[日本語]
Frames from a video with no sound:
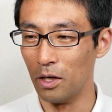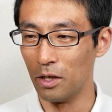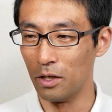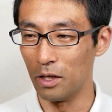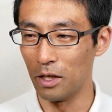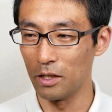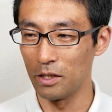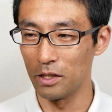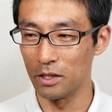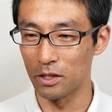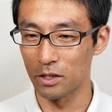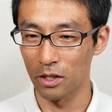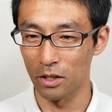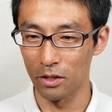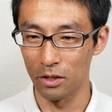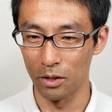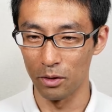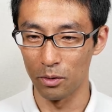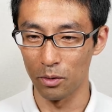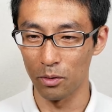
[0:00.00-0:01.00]
レイジー
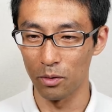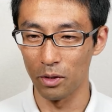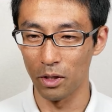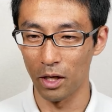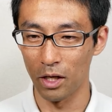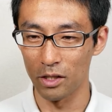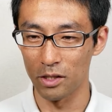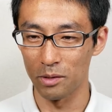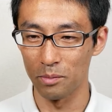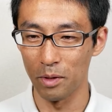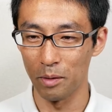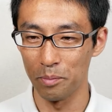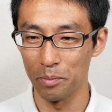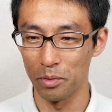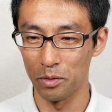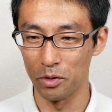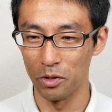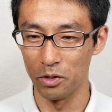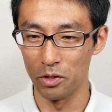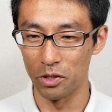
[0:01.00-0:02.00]
使ってるところで
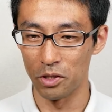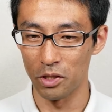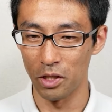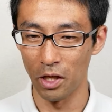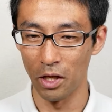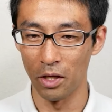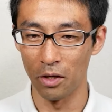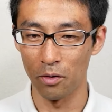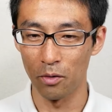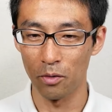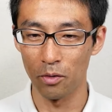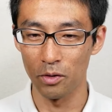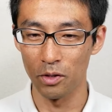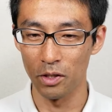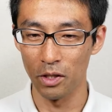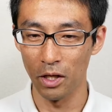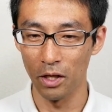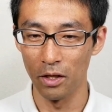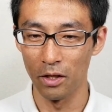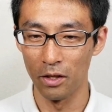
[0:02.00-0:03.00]
ハッシュマップ入して、ここに
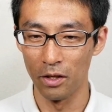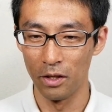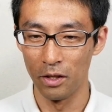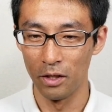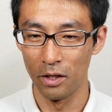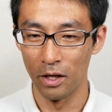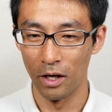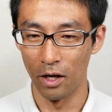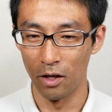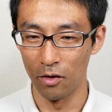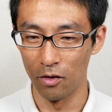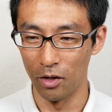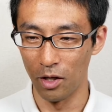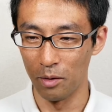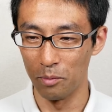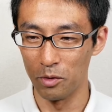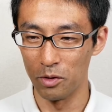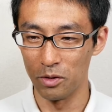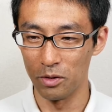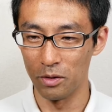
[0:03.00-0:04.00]
ね、あの、
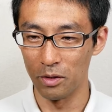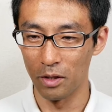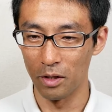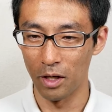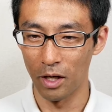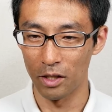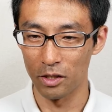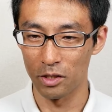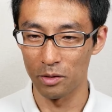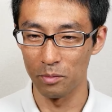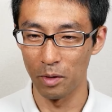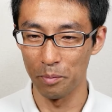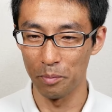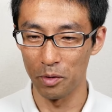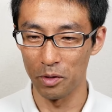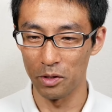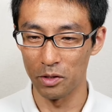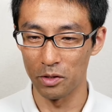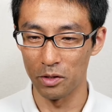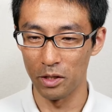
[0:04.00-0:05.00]
M、
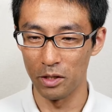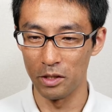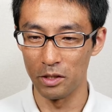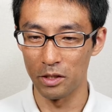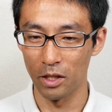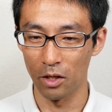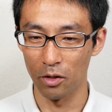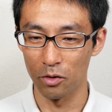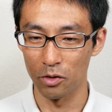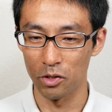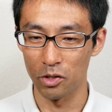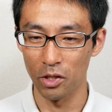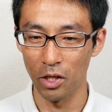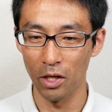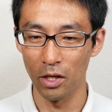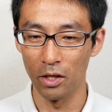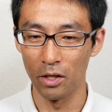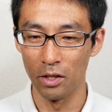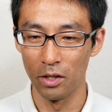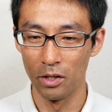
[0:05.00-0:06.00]
ハッシュマップにインサートし
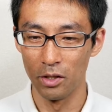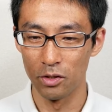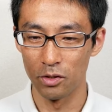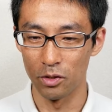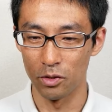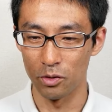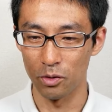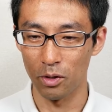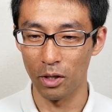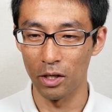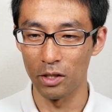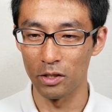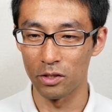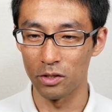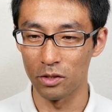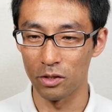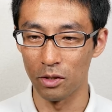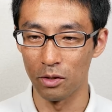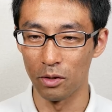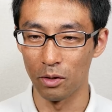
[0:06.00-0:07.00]
て、そいつを返
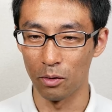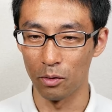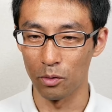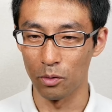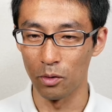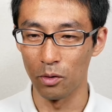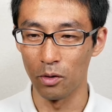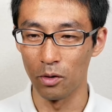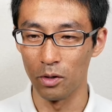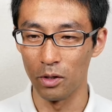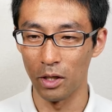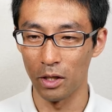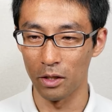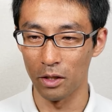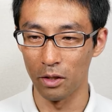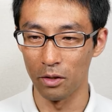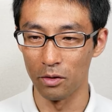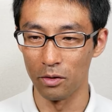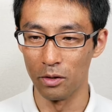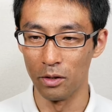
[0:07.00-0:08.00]
すっていうようなことをやっ
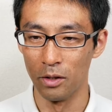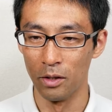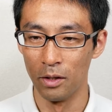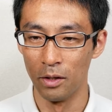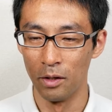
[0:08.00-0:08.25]
てる。